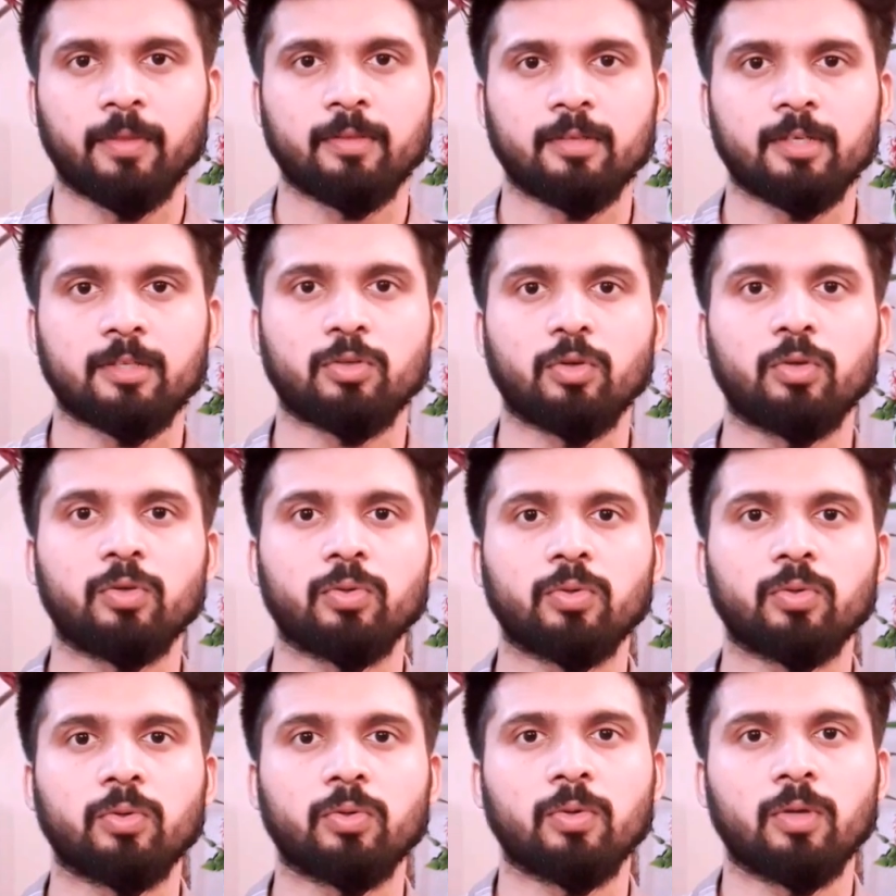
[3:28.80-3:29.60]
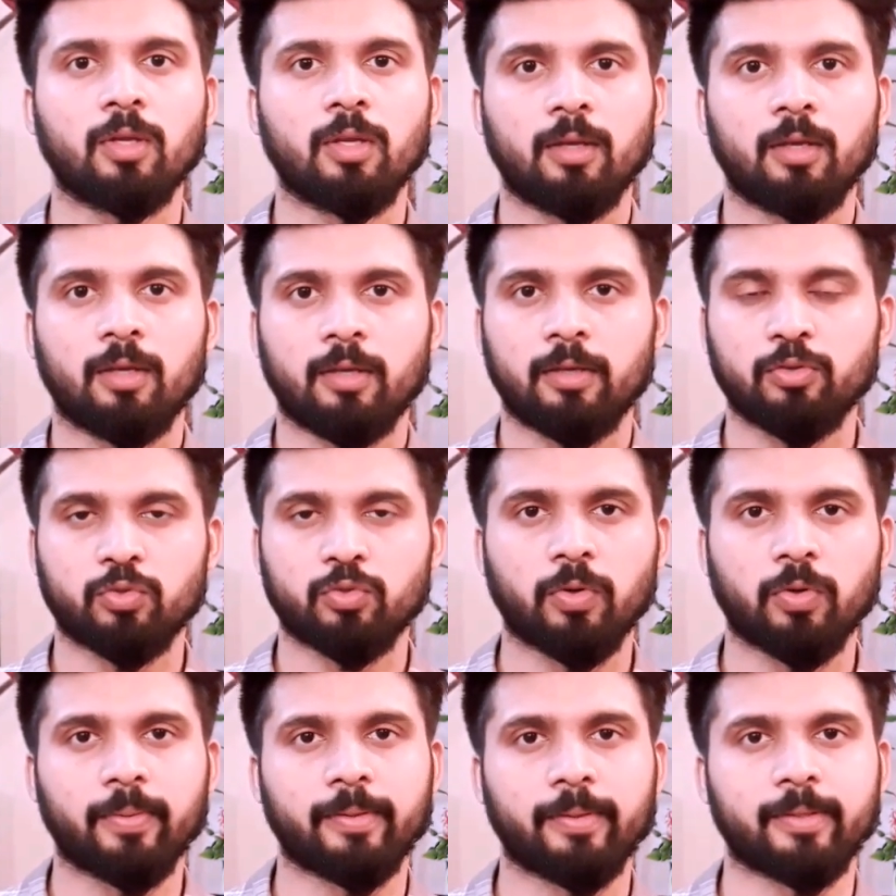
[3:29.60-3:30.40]
জাস্ট ওইটুকু ইউজ
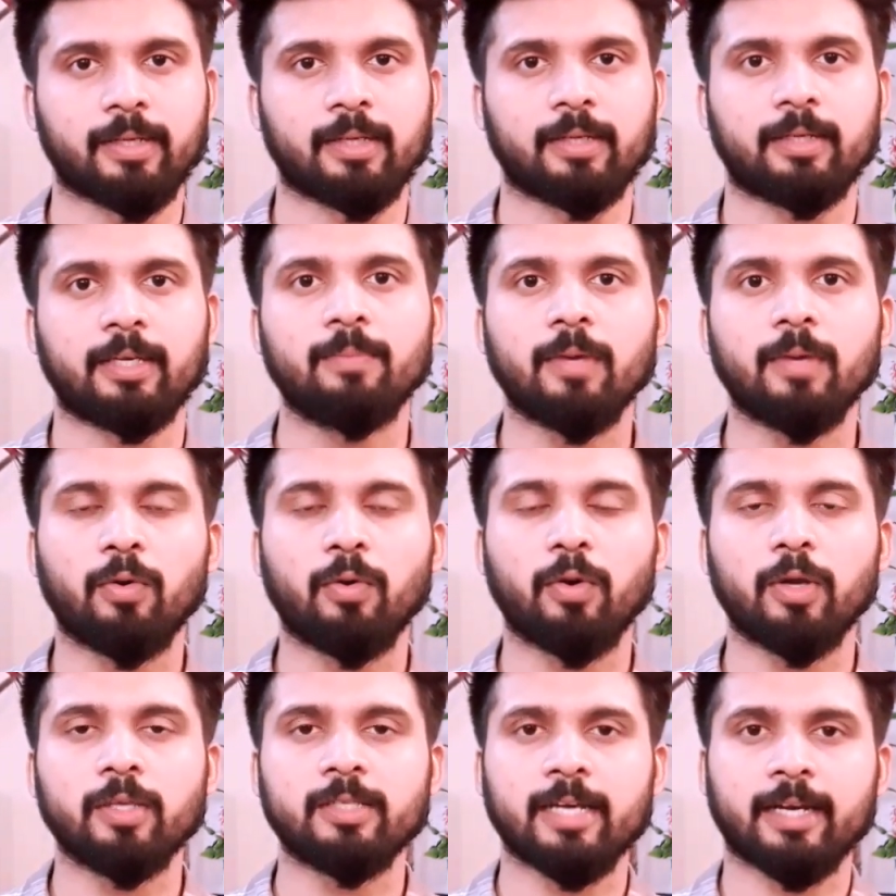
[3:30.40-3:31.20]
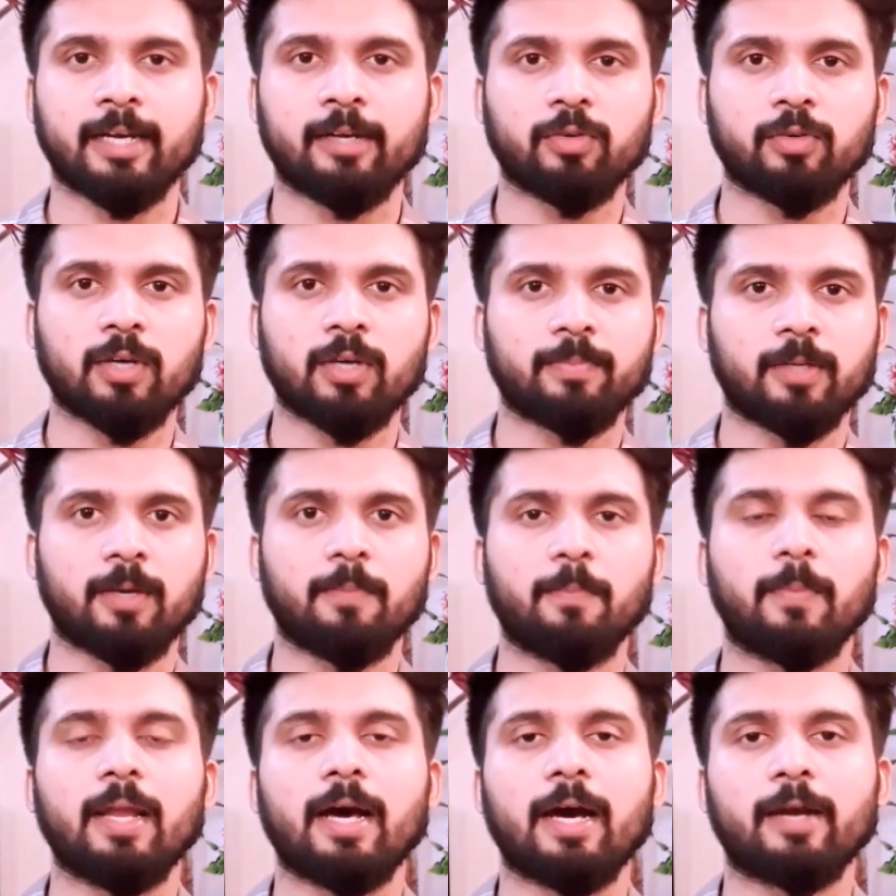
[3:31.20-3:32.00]
করবেন না কিংবা ওই জায়গাটুকু আপনারা
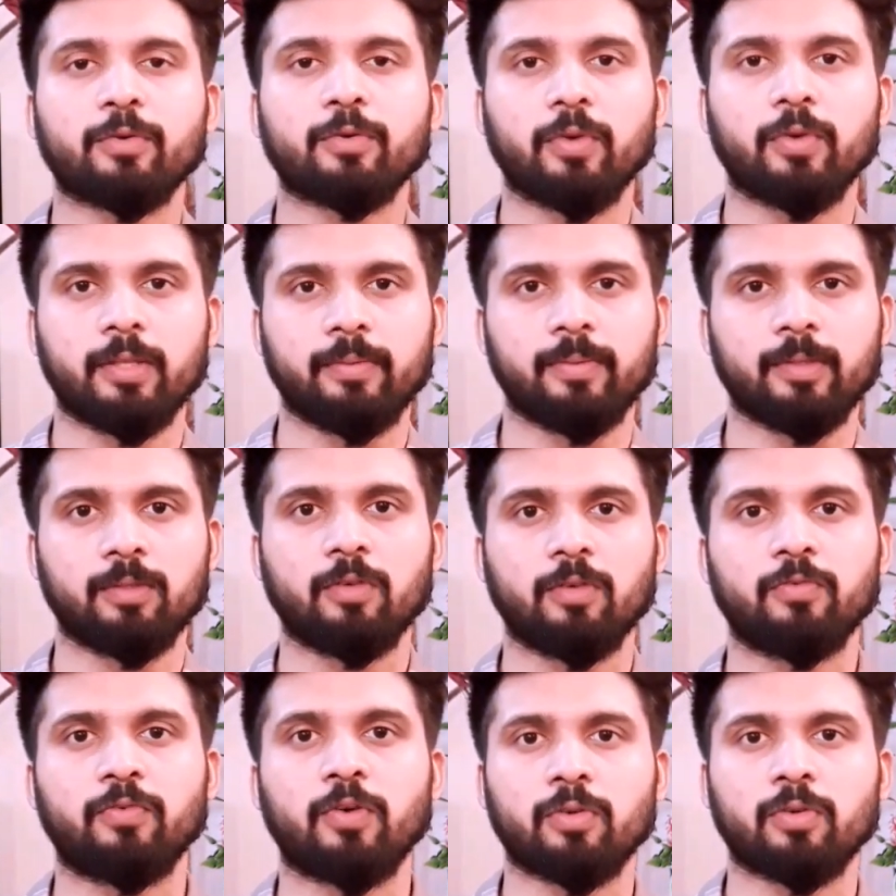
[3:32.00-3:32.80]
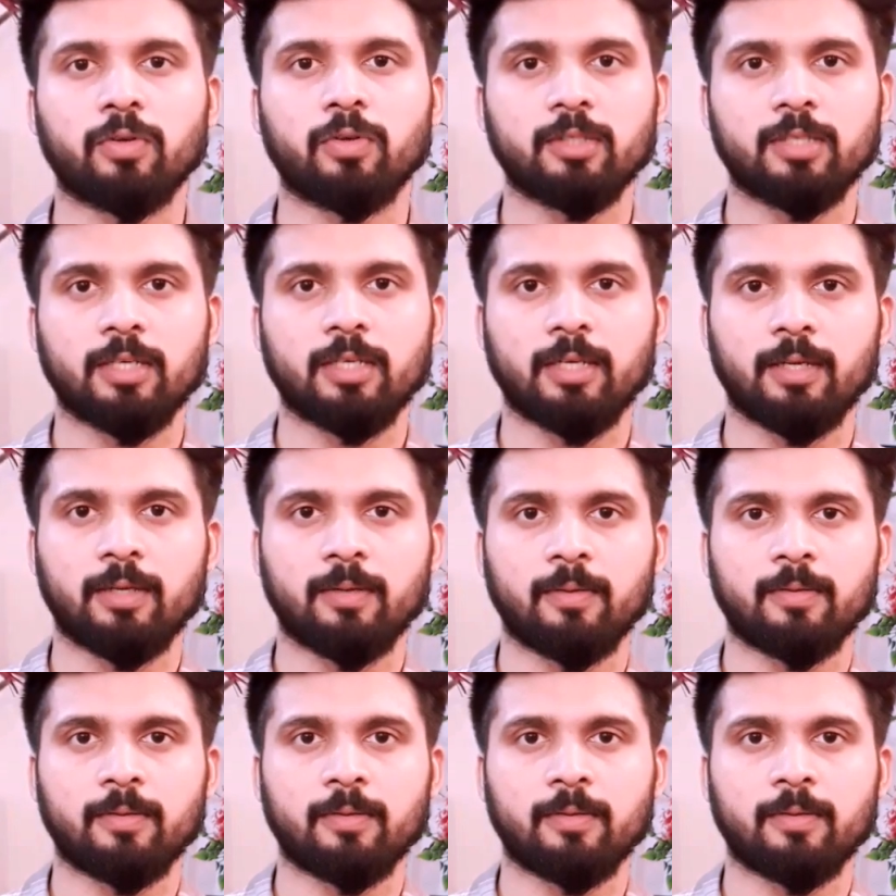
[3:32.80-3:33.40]
ব্লার করে দেবেন ওই ফটোর যে